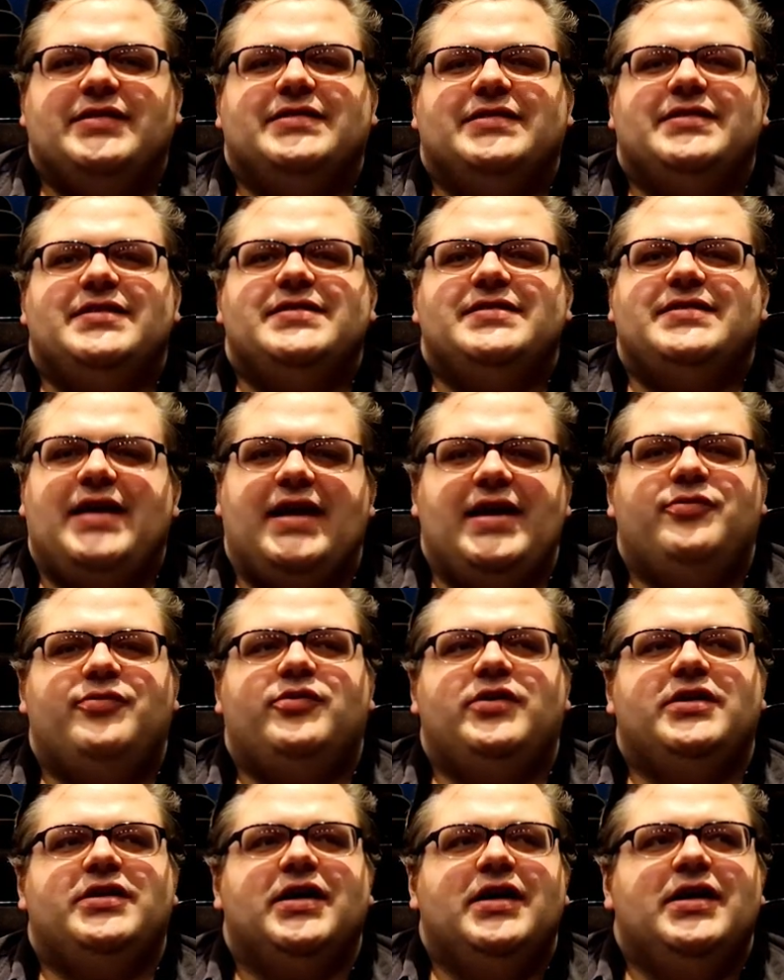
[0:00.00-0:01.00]
Es ist sehr
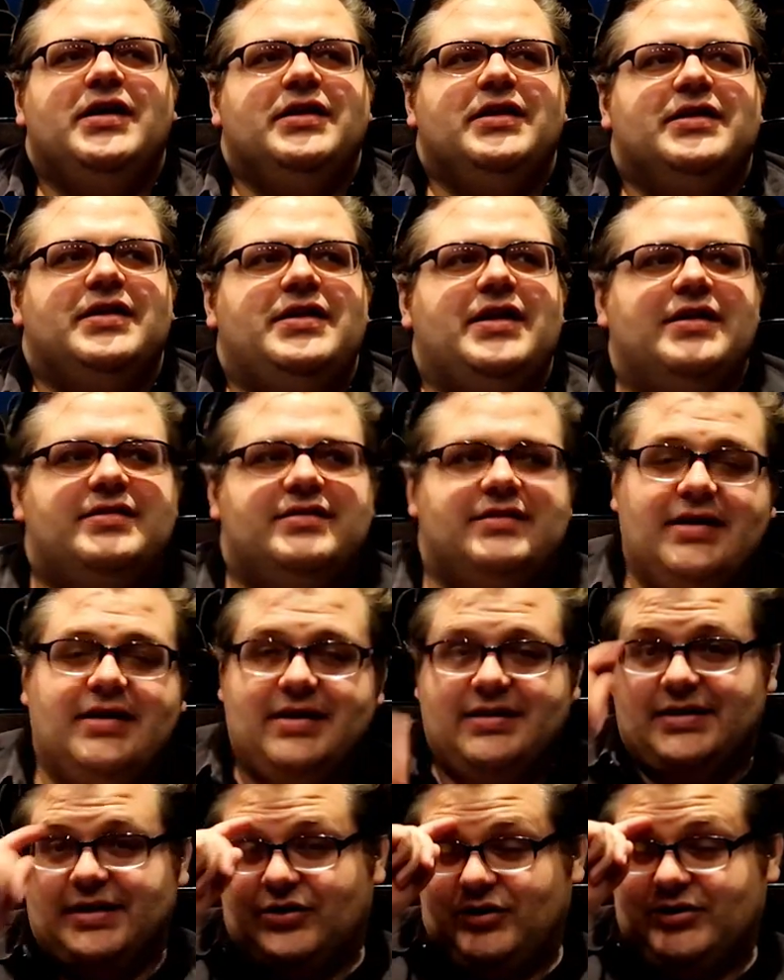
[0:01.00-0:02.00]
heftig, denn jetzt,
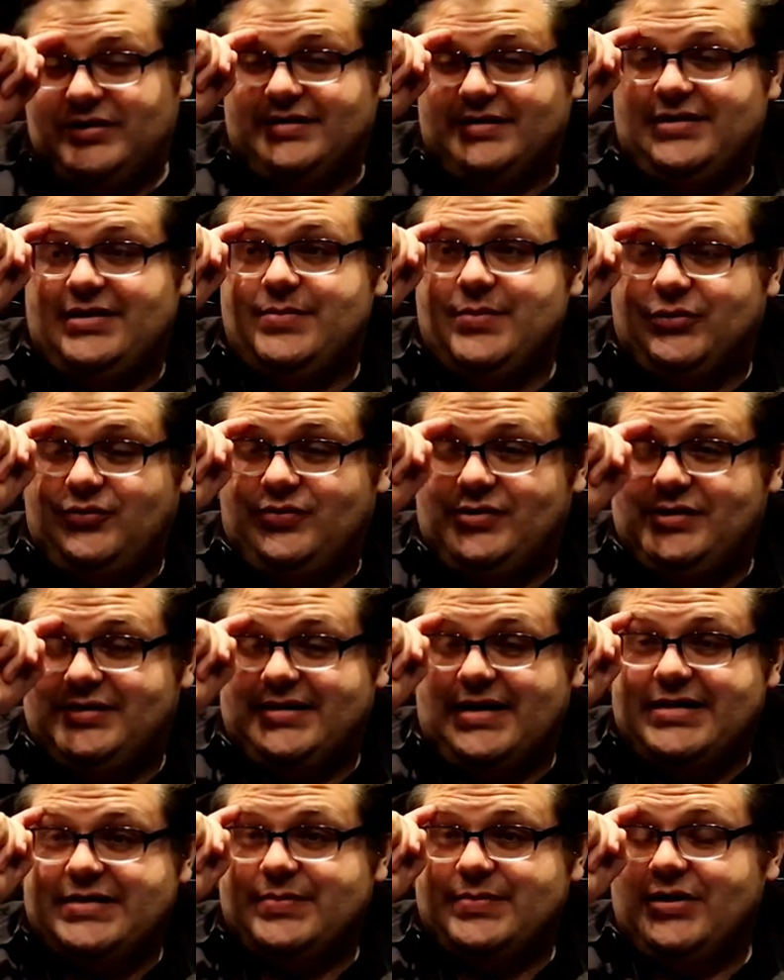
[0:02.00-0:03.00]
dadurch, dass sie nicht mehr so viele
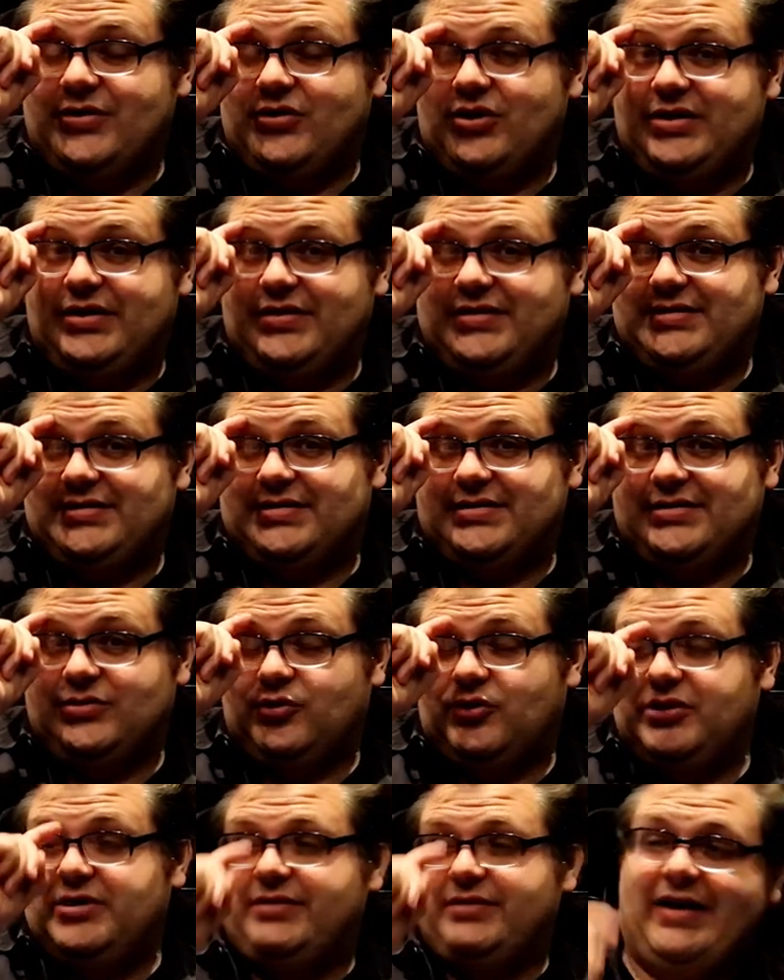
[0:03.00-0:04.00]
Stunts machen können, geht es jetzt nur noch
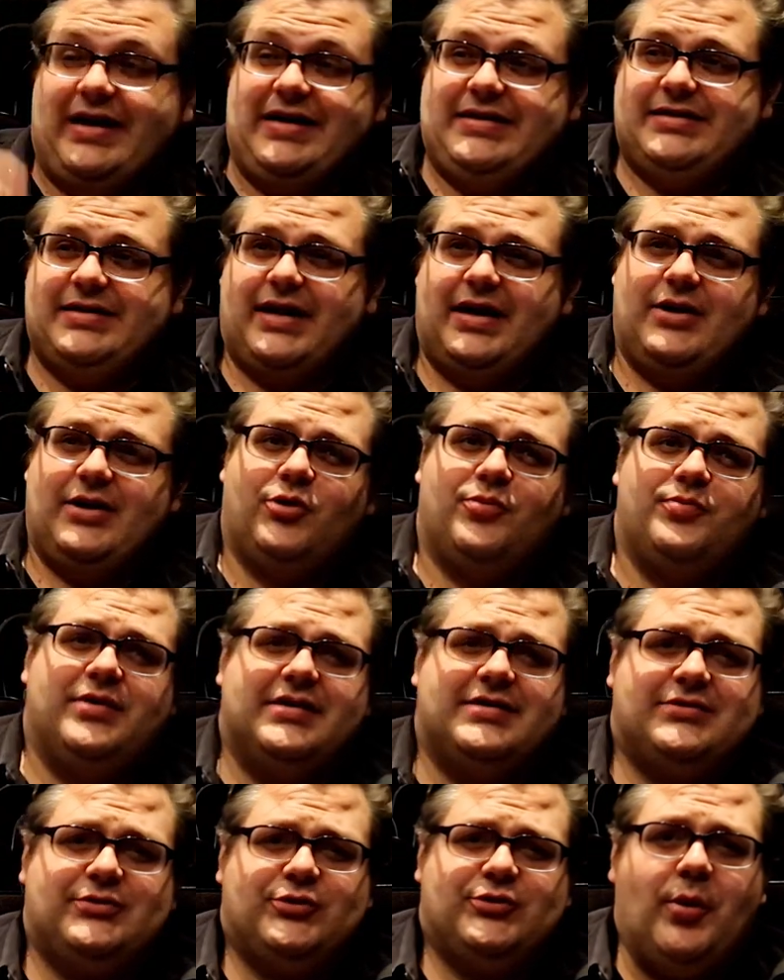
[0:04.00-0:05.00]
in die Weichteile, um
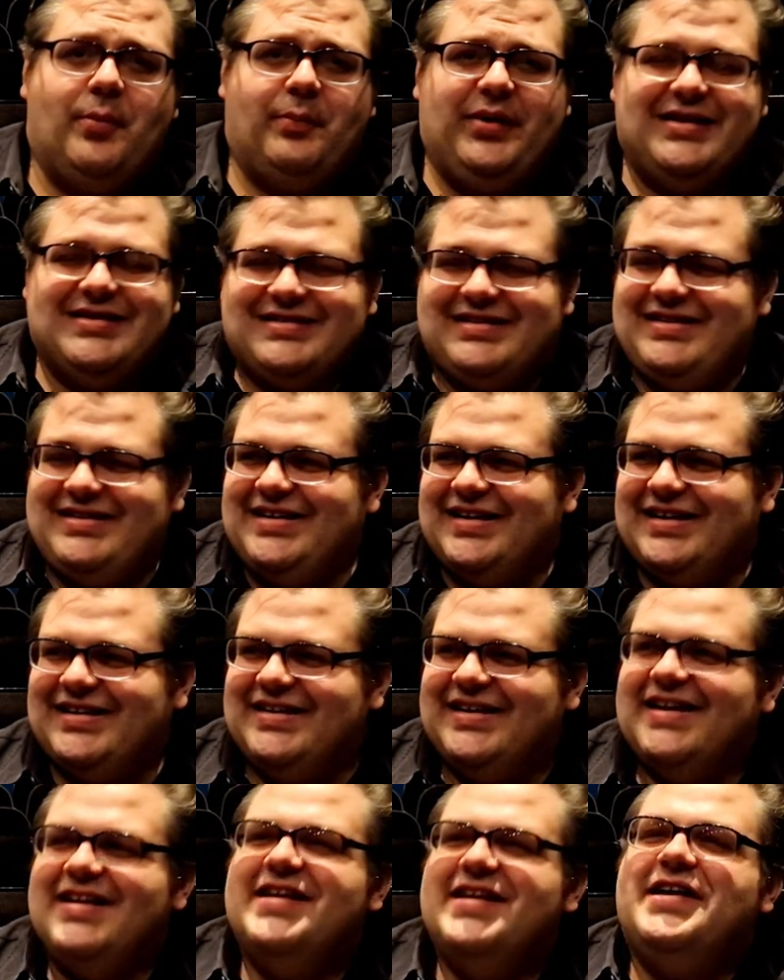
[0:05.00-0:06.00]
das zu
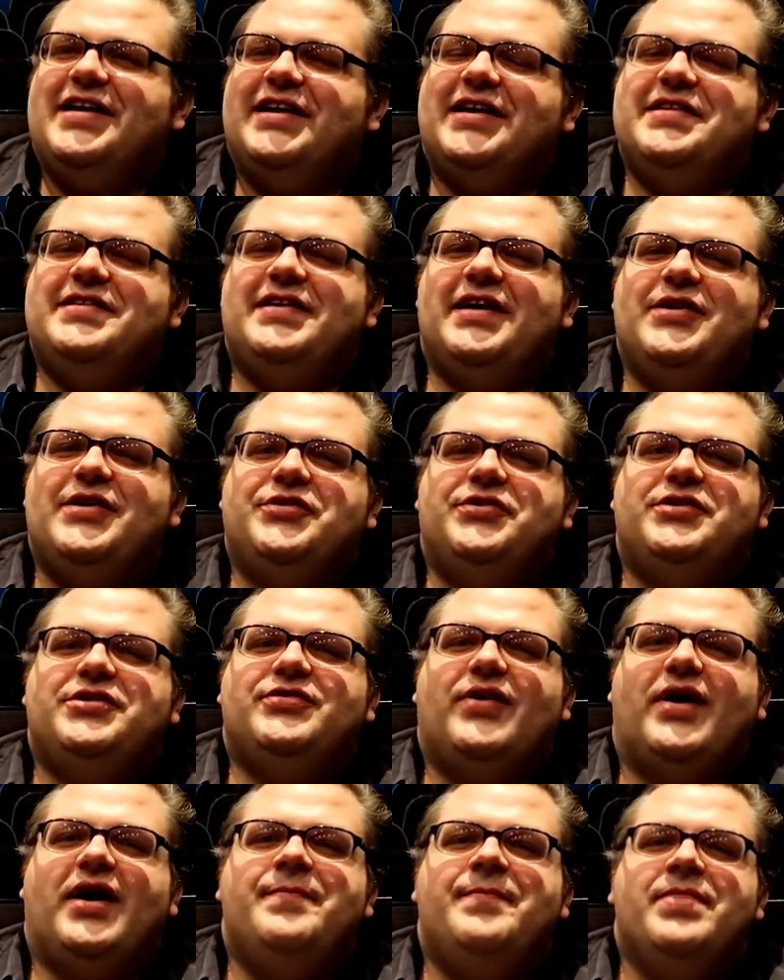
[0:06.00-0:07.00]
kompensieren, das sehr lustig
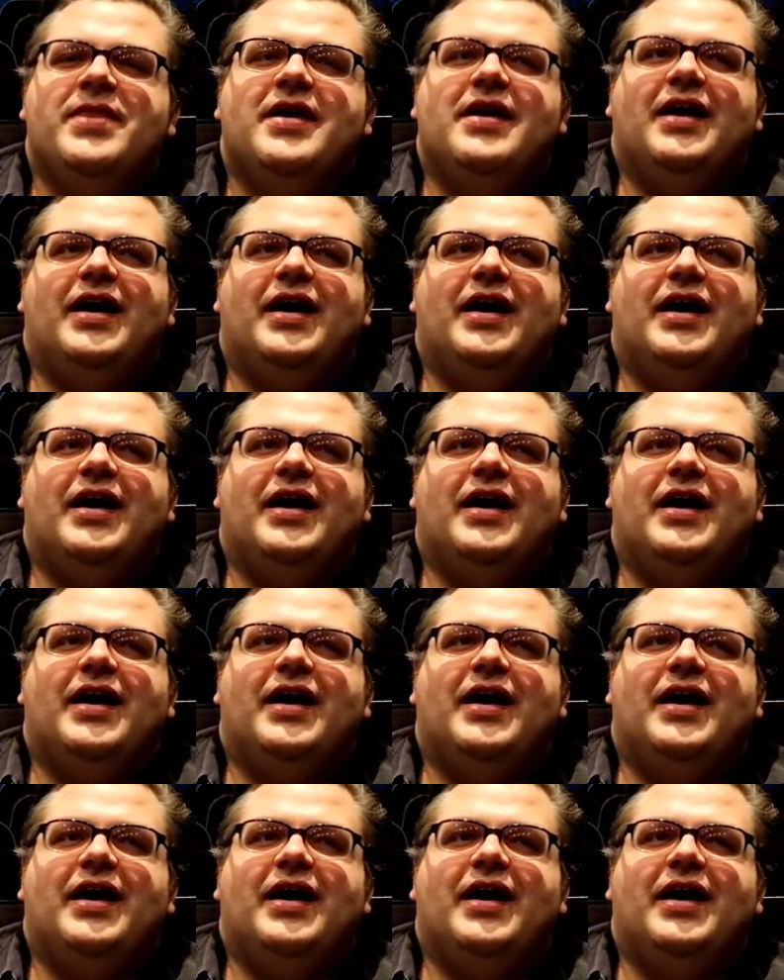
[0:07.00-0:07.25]
war.